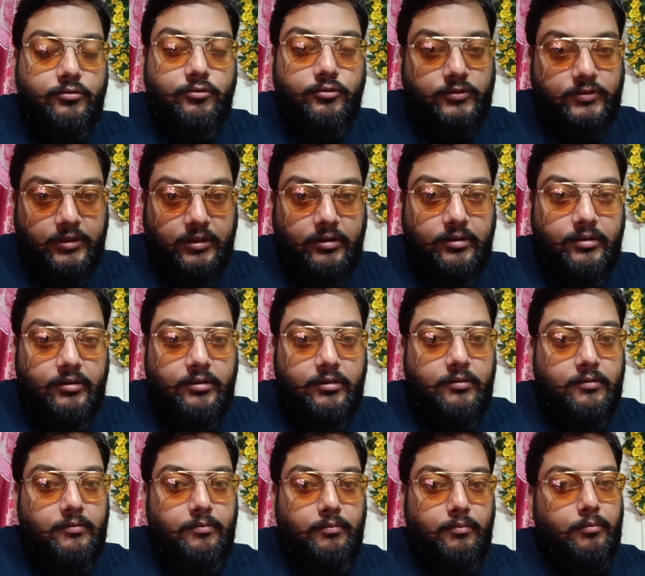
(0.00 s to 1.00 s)
तो सर
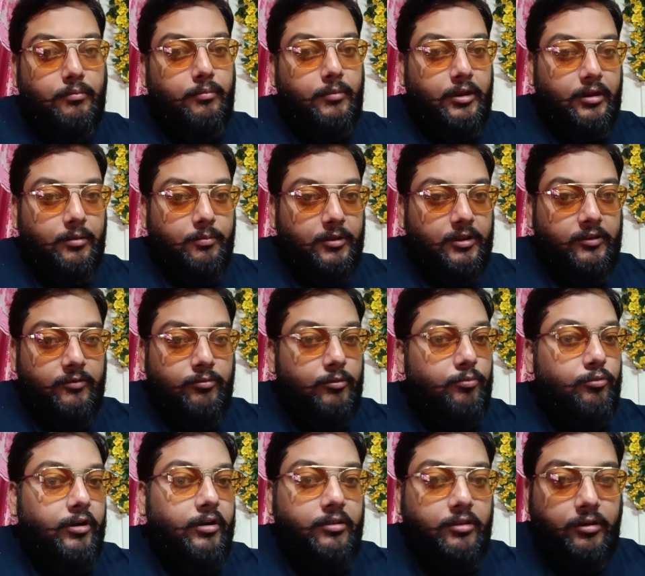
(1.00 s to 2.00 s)
मेरे पास भी
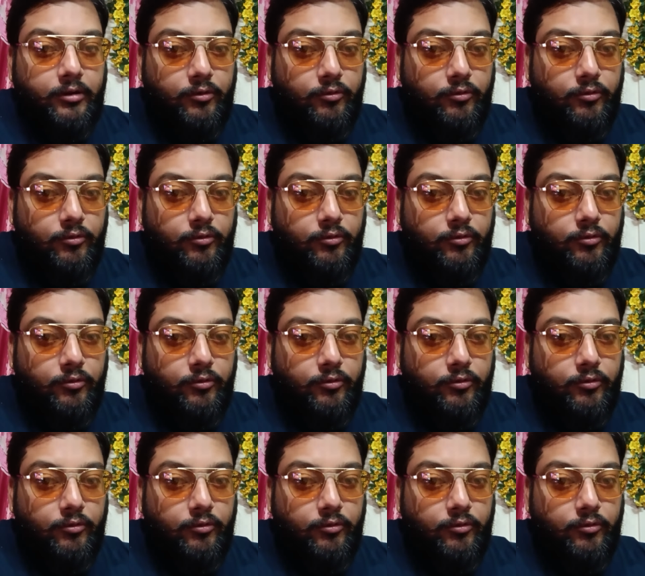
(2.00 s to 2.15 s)
पॉइंट थ्री